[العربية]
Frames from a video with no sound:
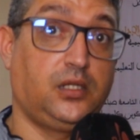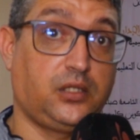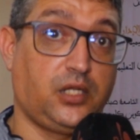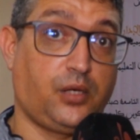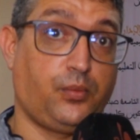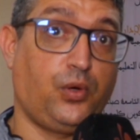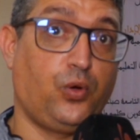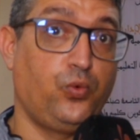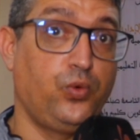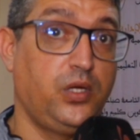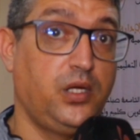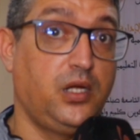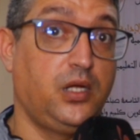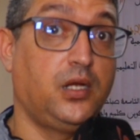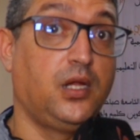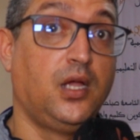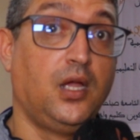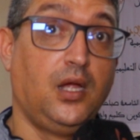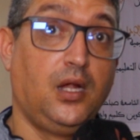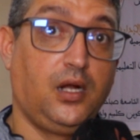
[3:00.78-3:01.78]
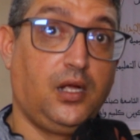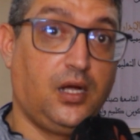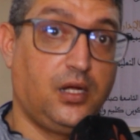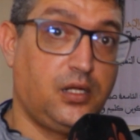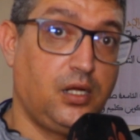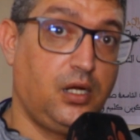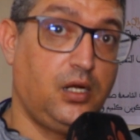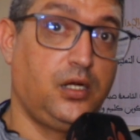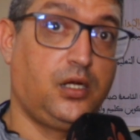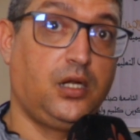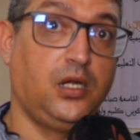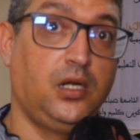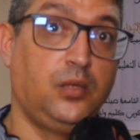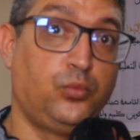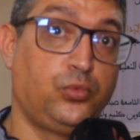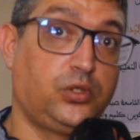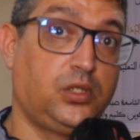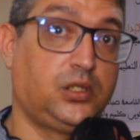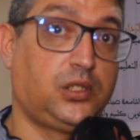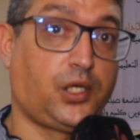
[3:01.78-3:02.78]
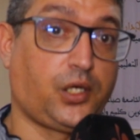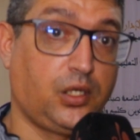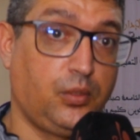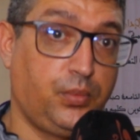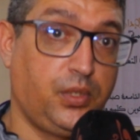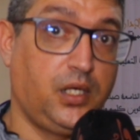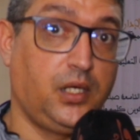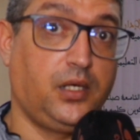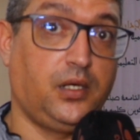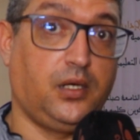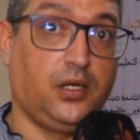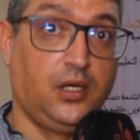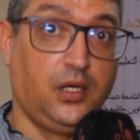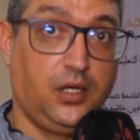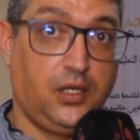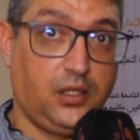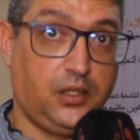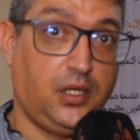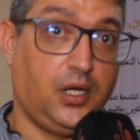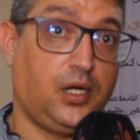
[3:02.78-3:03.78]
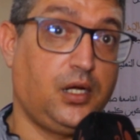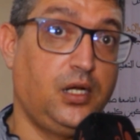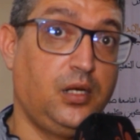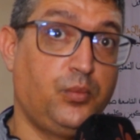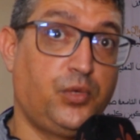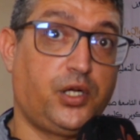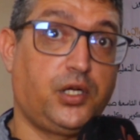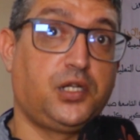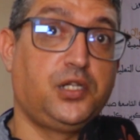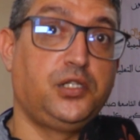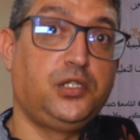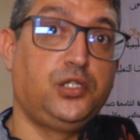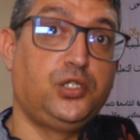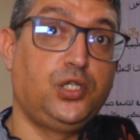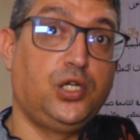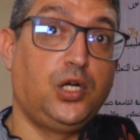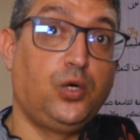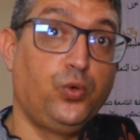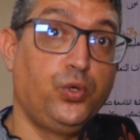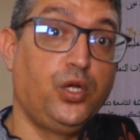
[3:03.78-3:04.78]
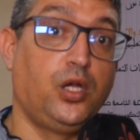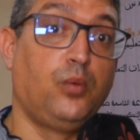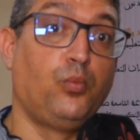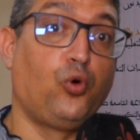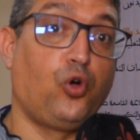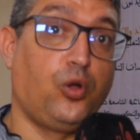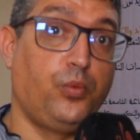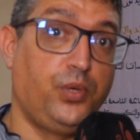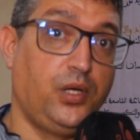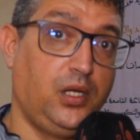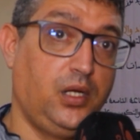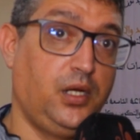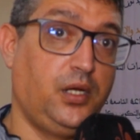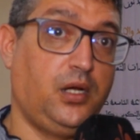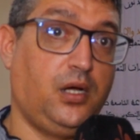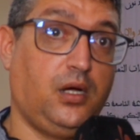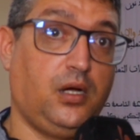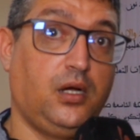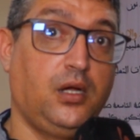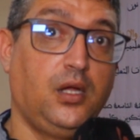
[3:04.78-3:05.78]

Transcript: التربويين كذلك المتدربين داخل المراكز الجهويه المقبلين